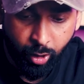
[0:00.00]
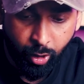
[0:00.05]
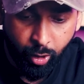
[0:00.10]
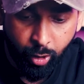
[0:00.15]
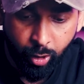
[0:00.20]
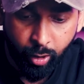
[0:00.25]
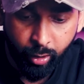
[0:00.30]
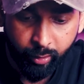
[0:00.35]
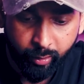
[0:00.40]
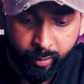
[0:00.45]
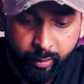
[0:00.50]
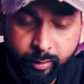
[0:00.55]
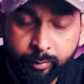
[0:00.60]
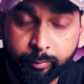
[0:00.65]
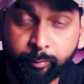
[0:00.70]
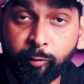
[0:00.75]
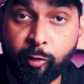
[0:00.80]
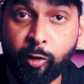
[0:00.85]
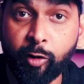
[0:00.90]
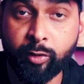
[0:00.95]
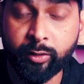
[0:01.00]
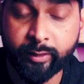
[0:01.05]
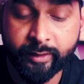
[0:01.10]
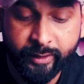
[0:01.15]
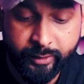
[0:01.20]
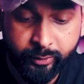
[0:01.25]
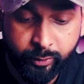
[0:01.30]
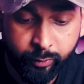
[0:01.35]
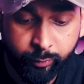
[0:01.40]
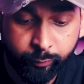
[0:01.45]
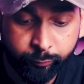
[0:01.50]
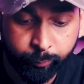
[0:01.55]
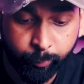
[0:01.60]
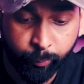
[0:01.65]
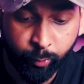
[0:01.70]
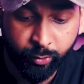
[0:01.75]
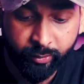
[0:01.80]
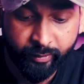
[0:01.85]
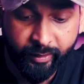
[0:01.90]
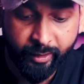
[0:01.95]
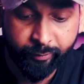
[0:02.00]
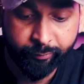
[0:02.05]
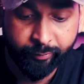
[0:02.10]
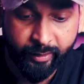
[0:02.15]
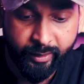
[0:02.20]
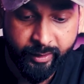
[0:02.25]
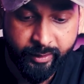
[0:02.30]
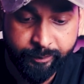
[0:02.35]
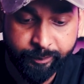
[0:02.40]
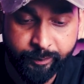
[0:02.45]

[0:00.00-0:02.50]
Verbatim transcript: और फ़ोन की जो स्मूथनेस है